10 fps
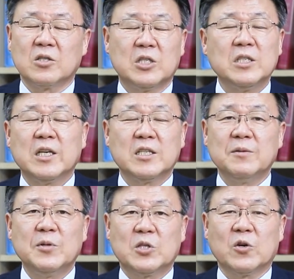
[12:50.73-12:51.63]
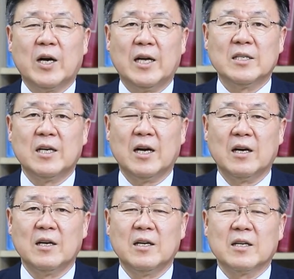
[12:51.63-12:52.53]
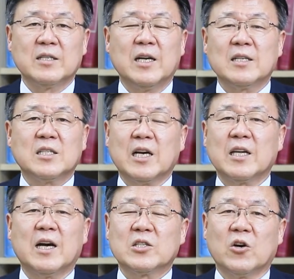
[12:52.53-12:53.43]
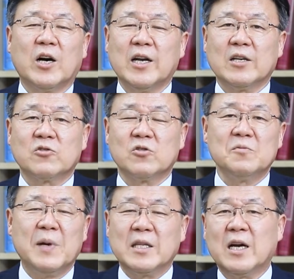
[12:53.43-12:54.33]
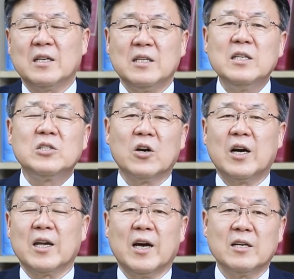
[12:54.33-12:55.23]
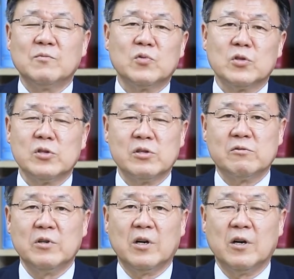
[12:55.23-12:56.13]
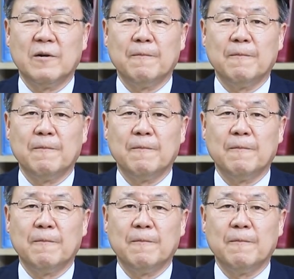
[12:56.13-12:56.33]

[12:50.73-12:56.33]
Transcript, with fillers: 진짜 11조가 아니라 그냥 자기가 정한 액수를 매달 일정하게 하는 분도 있고요.